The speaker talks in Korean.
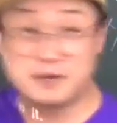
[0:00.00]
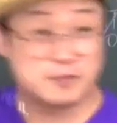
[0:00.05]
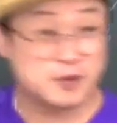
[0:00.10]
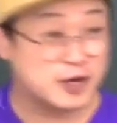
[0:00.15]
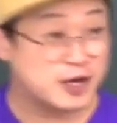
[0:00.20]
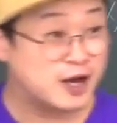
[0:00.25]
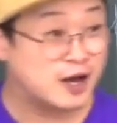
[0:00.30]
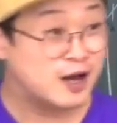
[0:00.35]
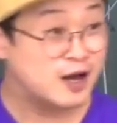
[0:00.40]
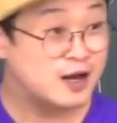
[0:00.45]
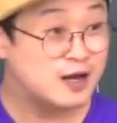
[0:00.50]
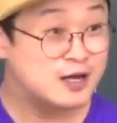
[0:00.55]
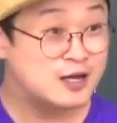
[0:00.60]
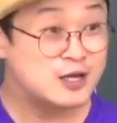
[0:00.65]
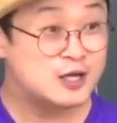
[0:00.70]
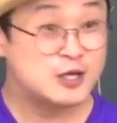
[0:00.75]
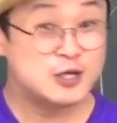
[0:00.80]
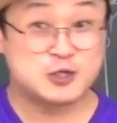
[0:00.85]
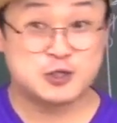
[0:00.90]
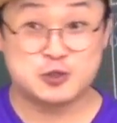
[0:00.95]
얘는 뭐야?
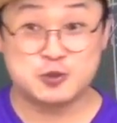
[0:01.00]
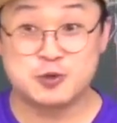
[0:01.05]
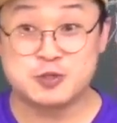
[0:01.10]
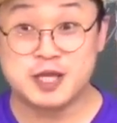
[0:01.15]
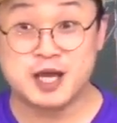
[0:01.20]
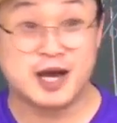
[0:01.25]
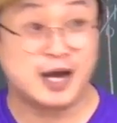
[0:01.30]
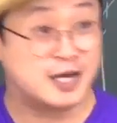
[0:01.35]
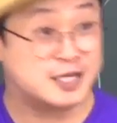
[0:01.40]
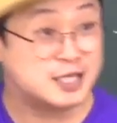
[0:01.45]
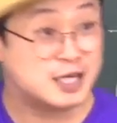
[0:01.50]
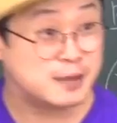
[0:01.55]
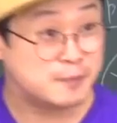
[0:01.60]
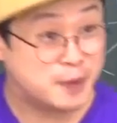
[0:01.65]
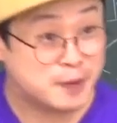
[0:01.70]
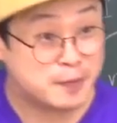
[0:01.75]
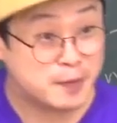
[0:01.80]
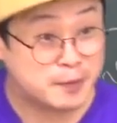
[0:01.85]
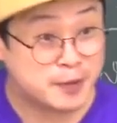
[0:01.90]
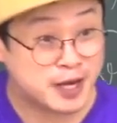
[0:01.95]
수동태가 아니잖아.
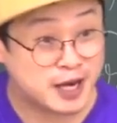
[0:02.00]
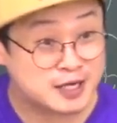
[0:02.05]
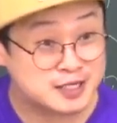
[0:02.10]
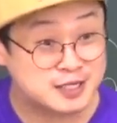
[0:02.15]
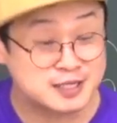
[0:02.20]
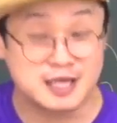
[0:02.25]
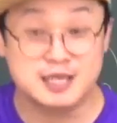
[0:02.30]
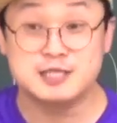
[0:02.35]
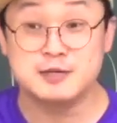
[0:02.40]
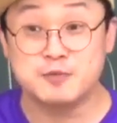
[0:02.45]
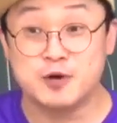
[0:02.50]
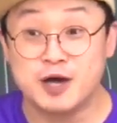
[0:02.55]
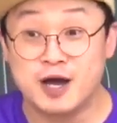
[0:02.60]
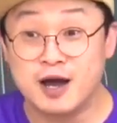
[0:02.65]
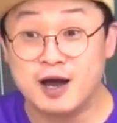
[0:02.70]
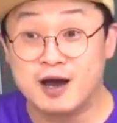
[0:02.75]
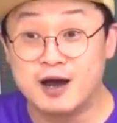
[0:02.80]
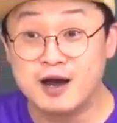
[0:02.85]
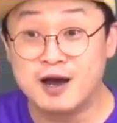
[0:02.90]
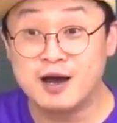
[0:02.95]
BPP가 아니잖아. 따라서
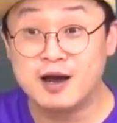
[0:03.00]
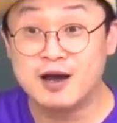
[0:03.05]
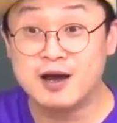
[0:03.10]
뭐야?